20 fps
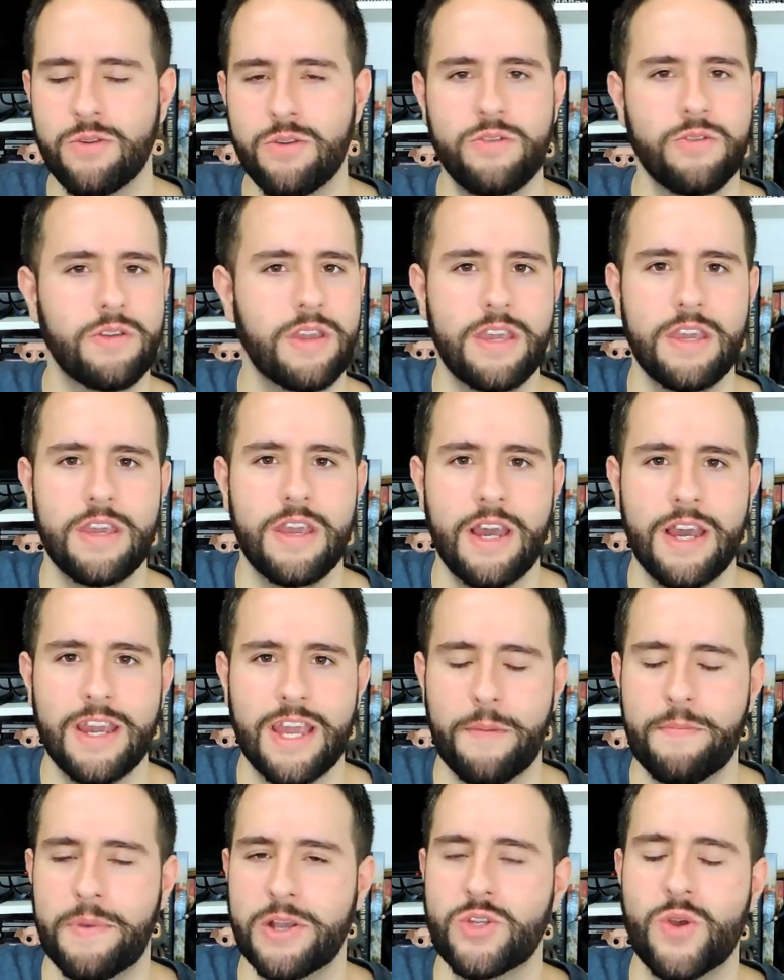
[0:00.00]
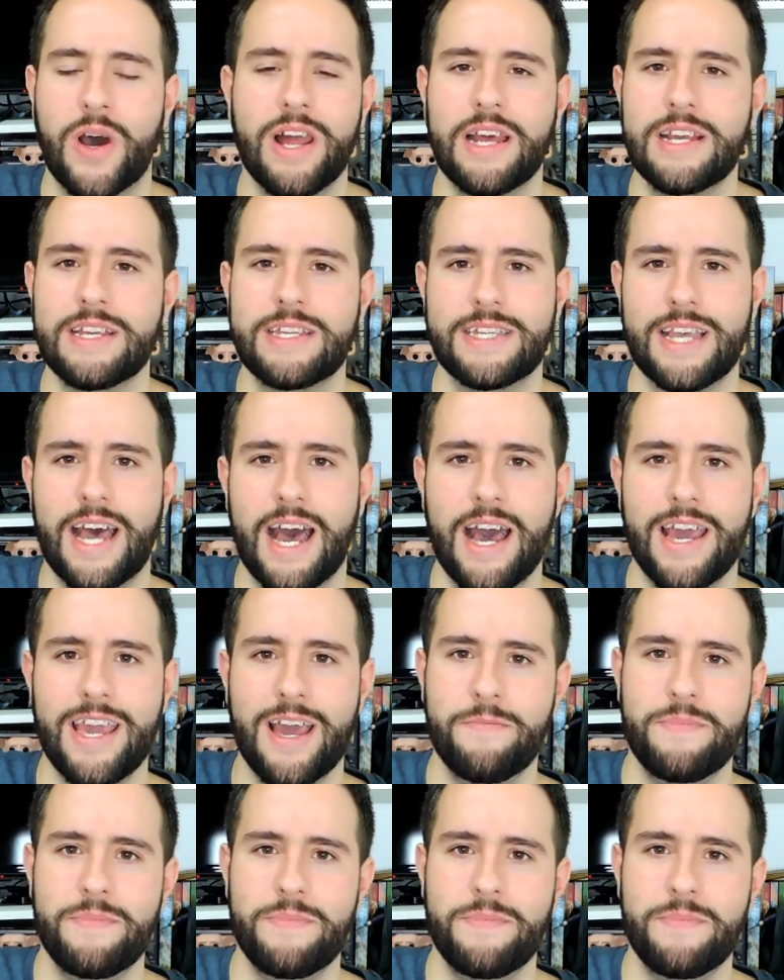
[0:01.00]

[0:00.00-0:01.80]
tudo que, que a pessoa lançar.